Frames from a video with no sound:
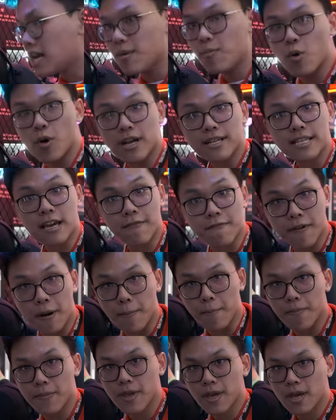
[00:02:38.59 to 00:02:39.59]
là một cái sản phẩm
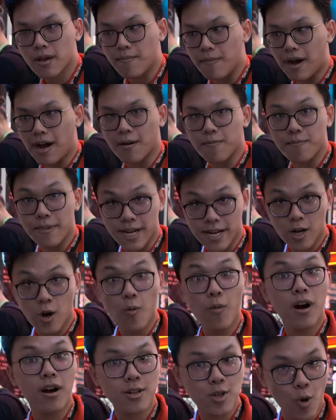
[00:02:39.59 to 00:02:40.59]
mà mình
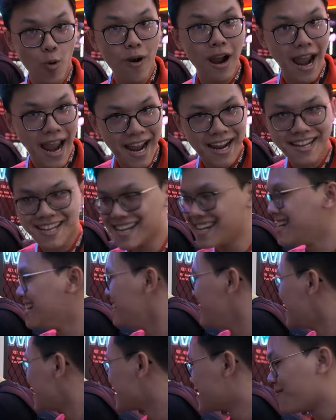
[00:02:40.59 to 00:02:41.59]
cũng hứng thú ngang
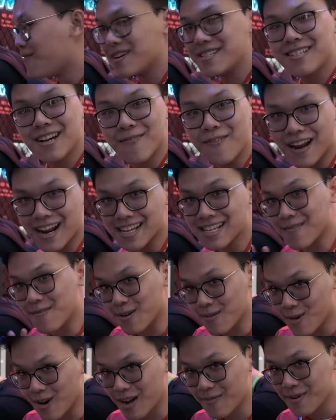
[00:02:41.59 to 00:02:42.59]
nhưng mà chưa phải cái sản
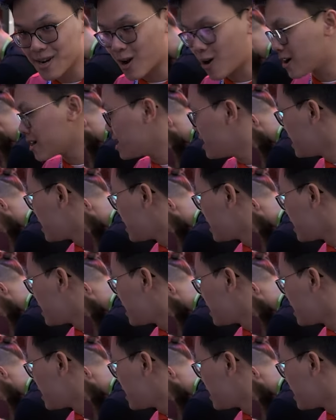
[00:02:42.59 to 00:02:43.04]
phẩm lúc đấy mình nói.